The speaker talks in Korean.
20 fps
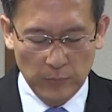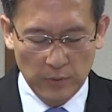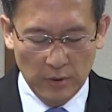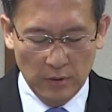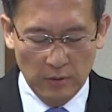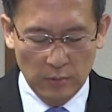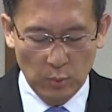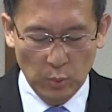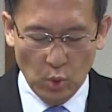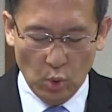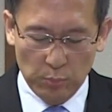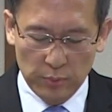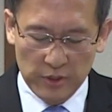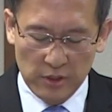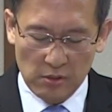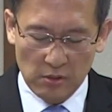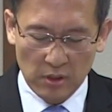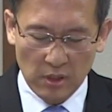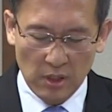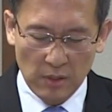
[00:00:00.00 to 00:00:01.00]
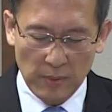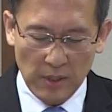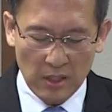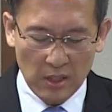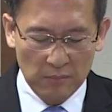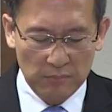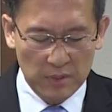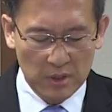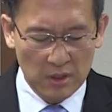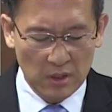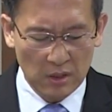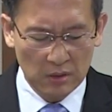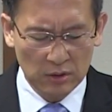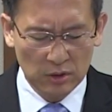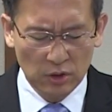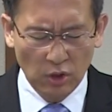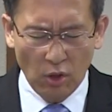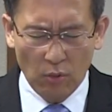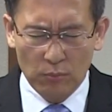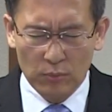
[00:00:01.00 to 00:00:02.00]
거또 욥은 이렇게 말합니다.
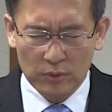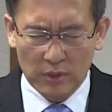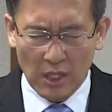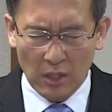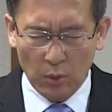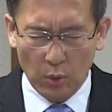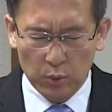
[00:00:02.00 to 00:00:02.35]
너무나